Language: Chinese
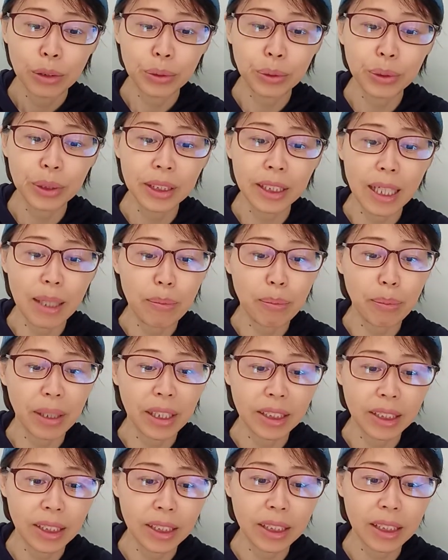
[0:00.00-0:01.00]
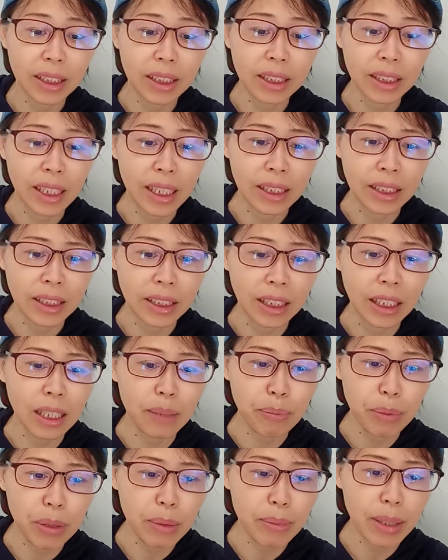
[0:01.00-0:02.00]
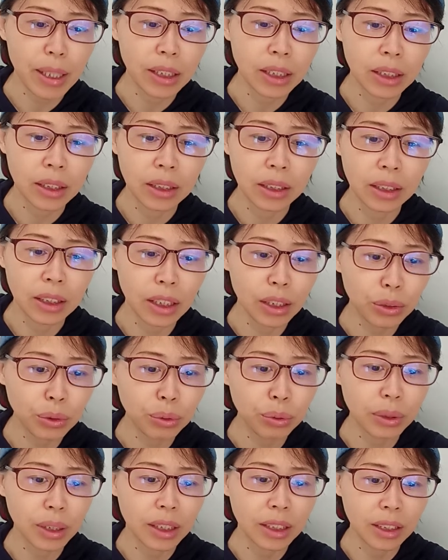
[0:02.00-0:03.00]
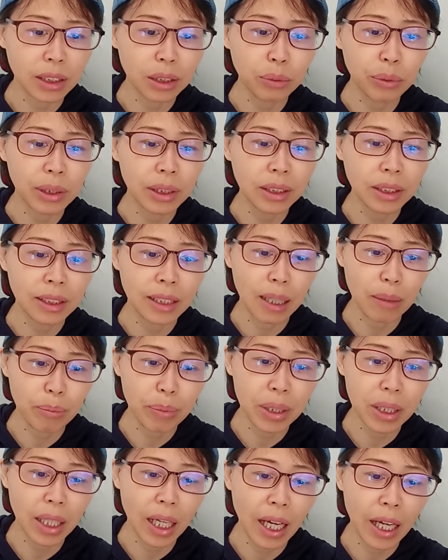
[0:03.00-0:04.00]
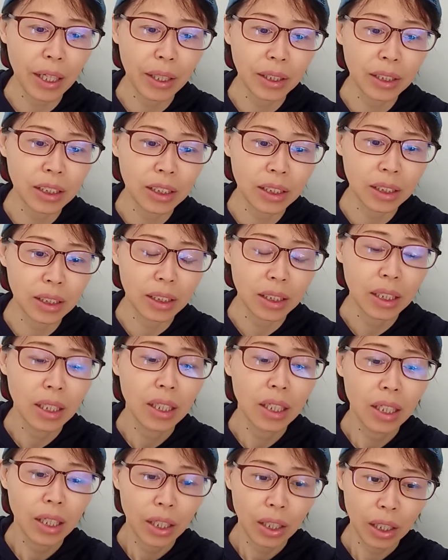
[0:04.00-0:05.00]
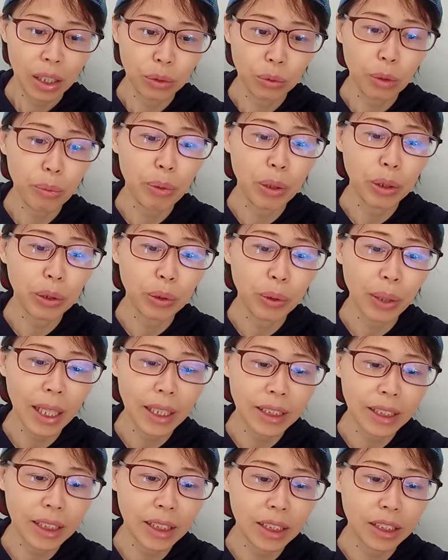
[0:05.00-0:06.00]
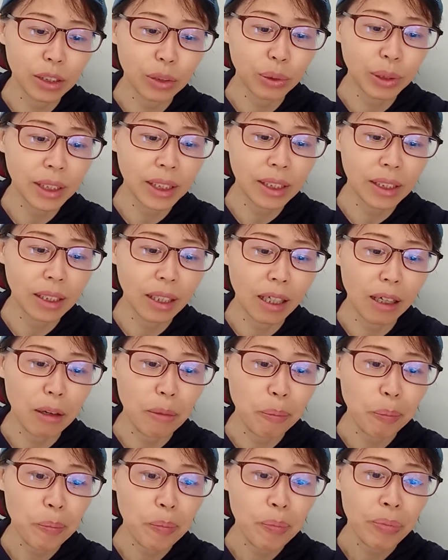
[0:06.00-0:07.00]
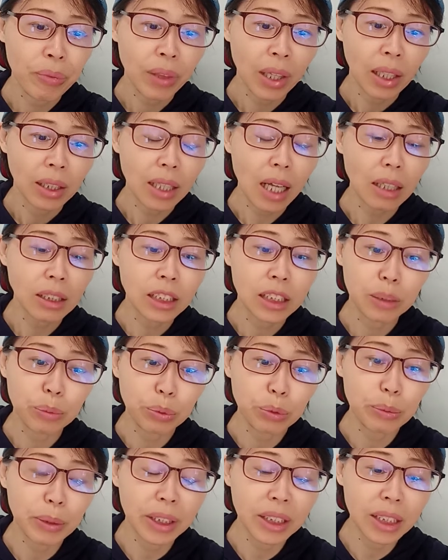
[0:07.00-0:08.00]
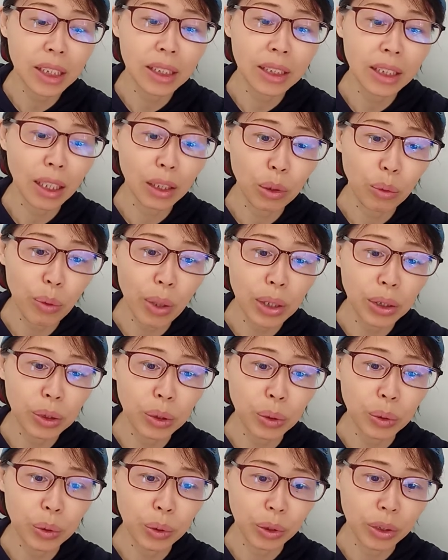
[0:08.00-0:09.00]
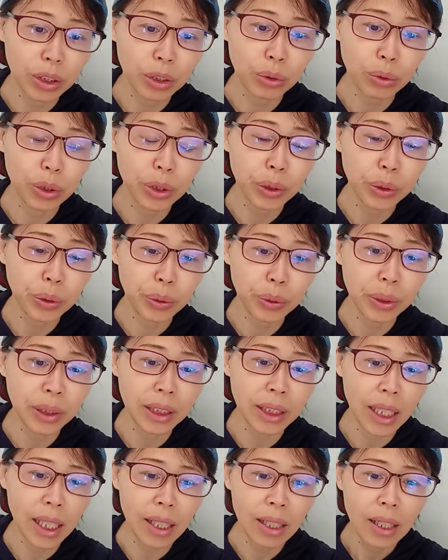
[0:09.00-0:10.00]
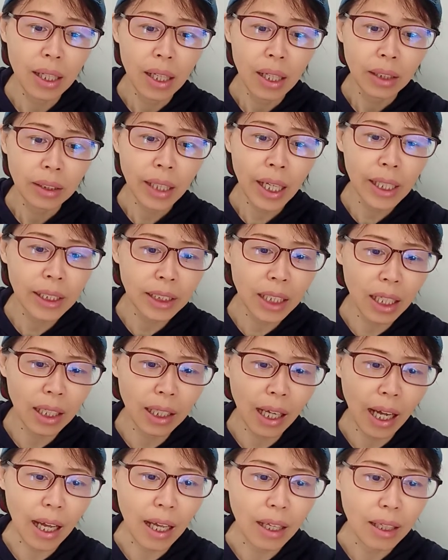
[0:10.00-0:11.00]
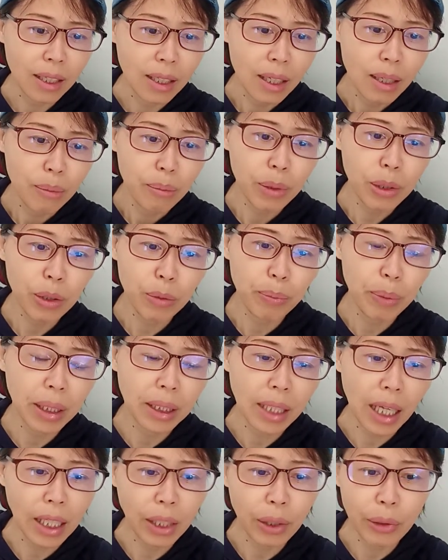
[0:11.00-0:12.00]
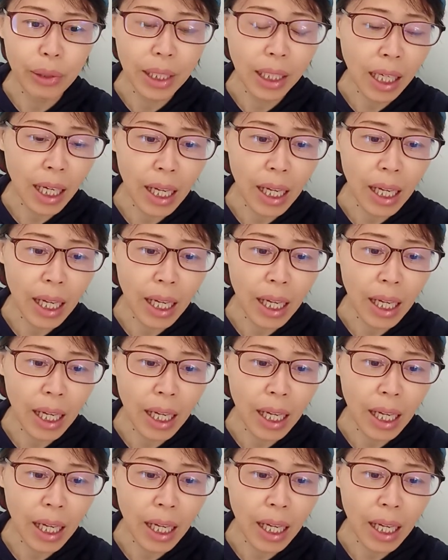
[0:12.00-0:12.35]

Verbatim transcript: 徐贤被金正贤极力避免接触的新闻，想必还是很多朋友还记忆犹新哈。当时不明真相的观众，有人说徐贤太上赶，没有被男演员